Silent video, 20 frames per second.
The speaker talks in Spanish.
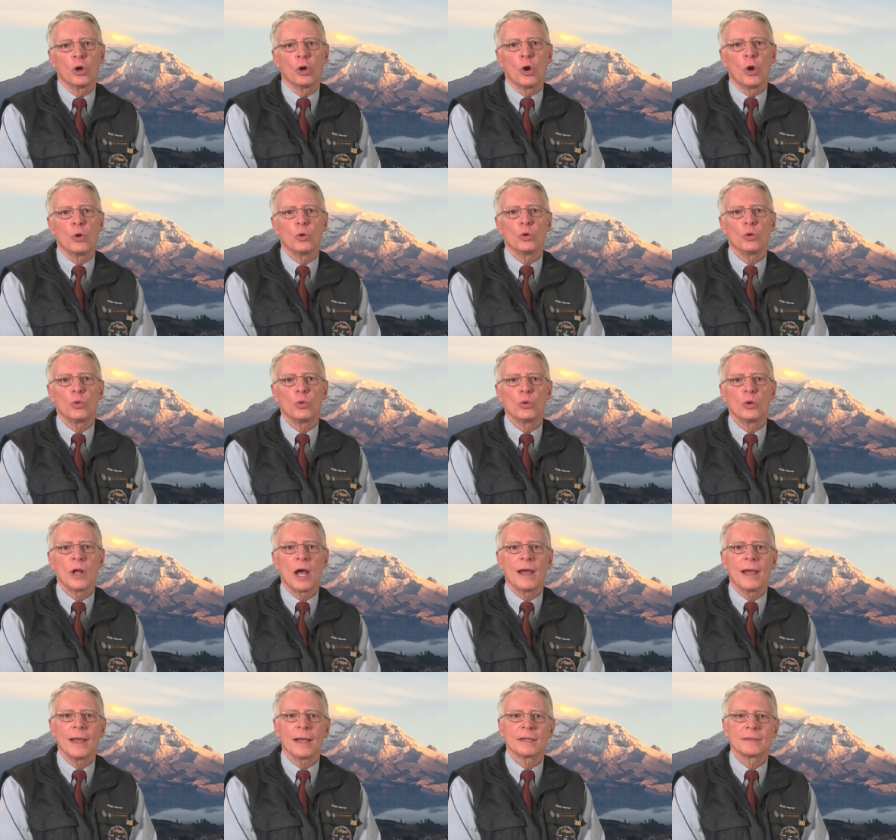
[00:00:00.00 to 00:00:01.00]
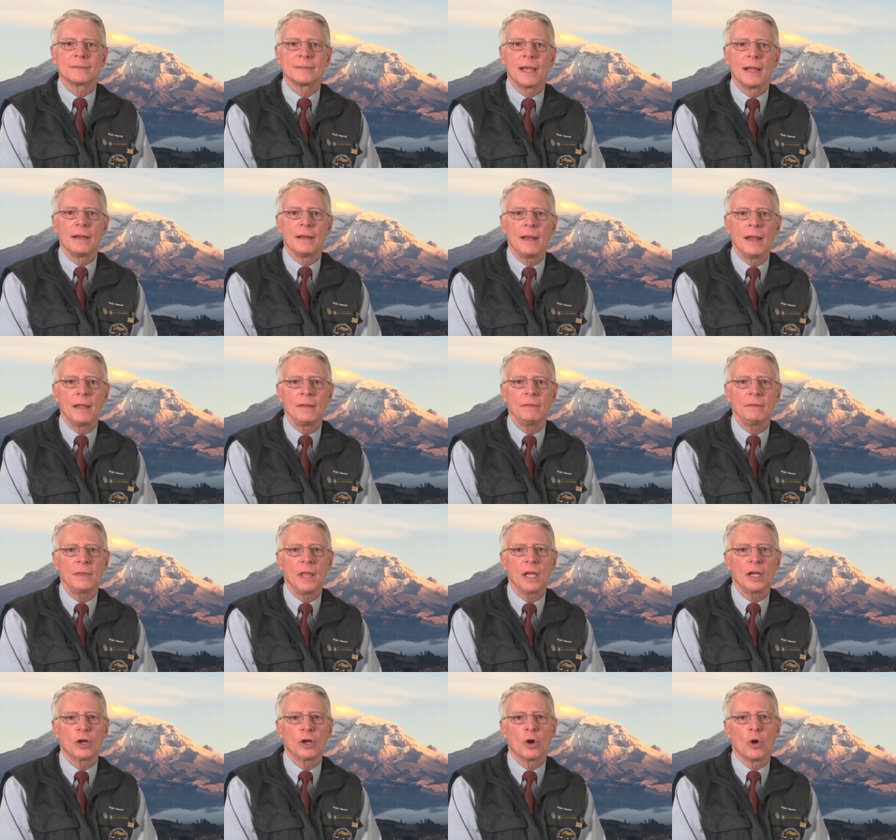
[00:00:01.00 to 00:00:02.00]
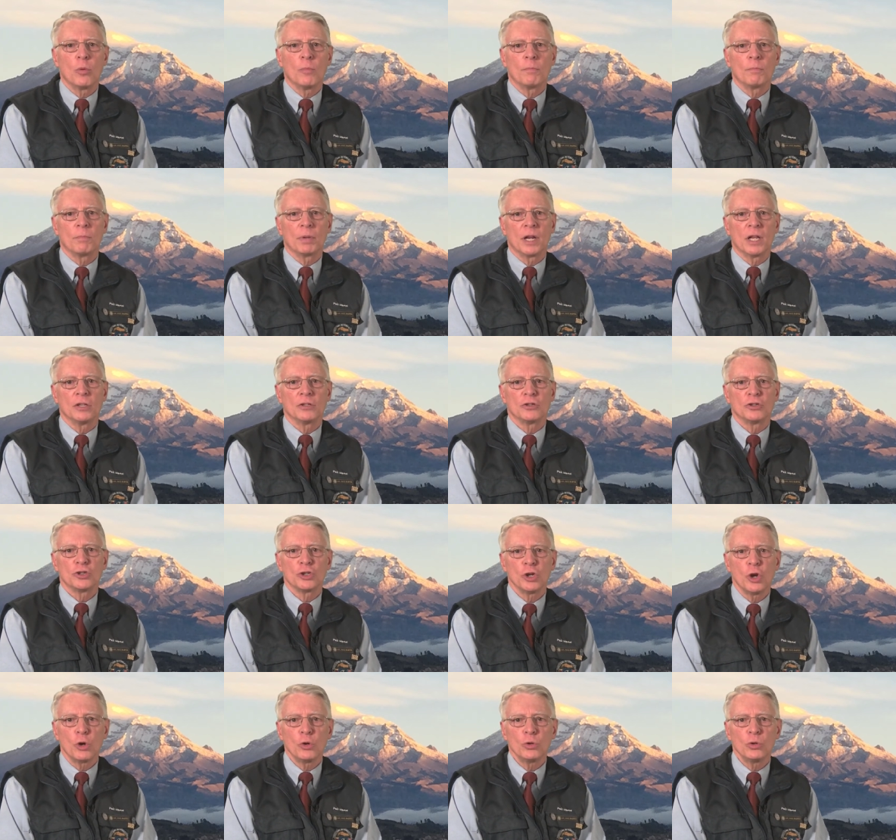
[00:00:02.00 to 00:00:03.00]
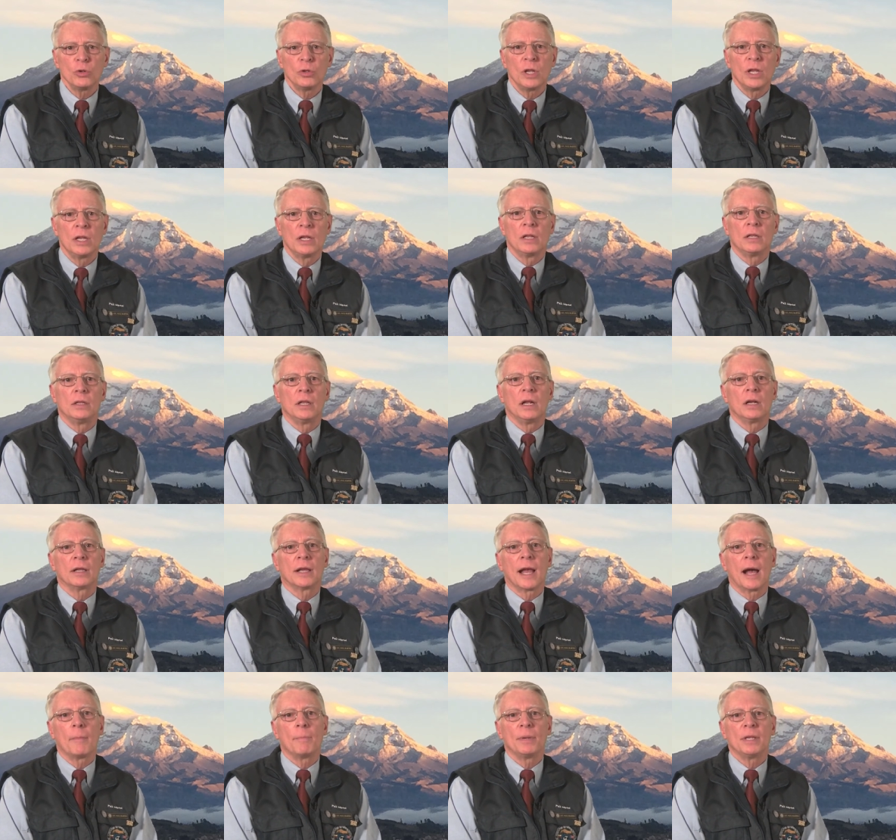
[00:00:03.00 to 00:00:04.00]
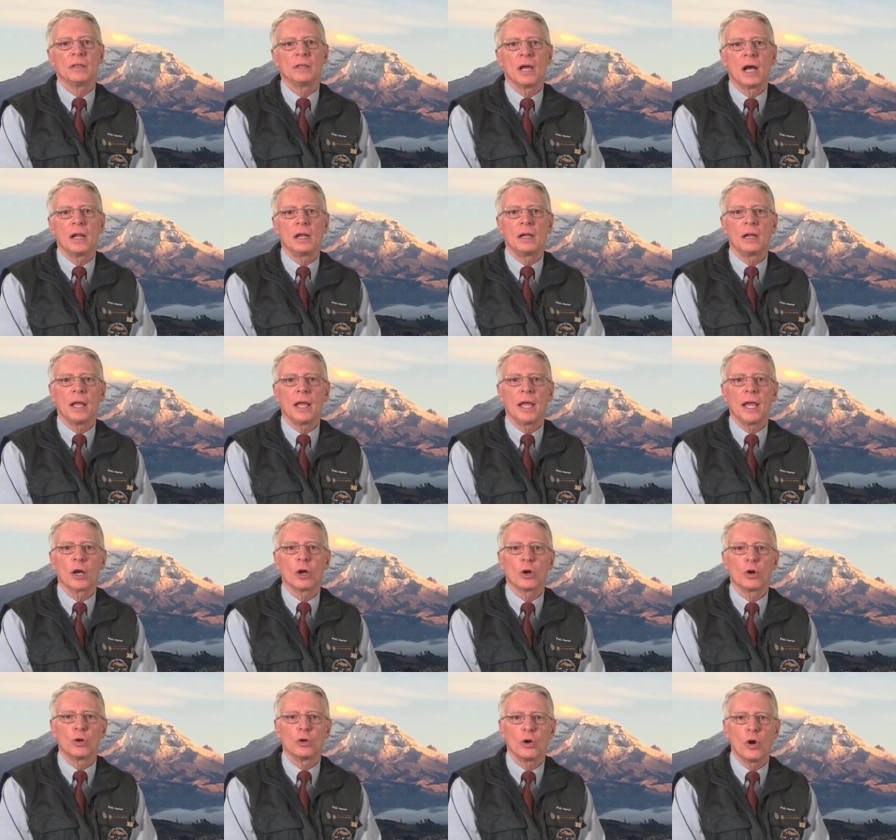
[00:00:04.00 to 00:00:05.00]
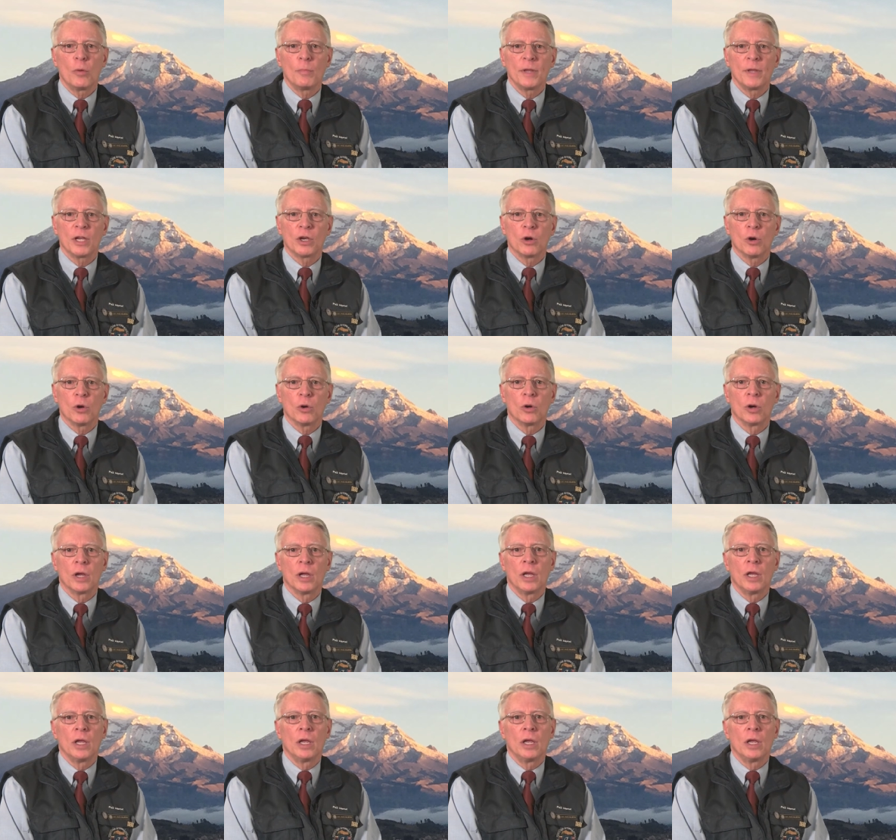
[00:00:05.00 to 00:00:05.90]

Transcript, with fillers: con una excelente comprensión del capital económico